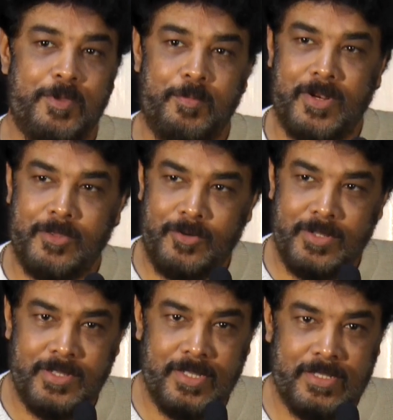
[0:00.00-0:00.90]
மாதிரி
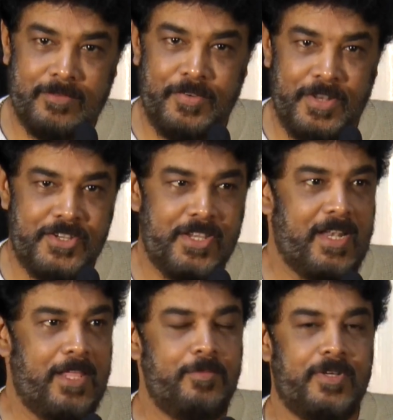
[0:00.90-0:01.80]
படத்தோட ஃபினிஷிங்
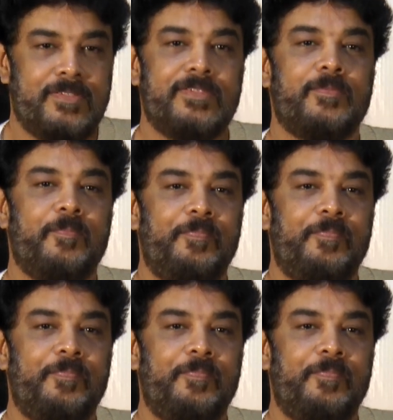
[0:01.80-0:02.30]
கிளைமாக்ஸ்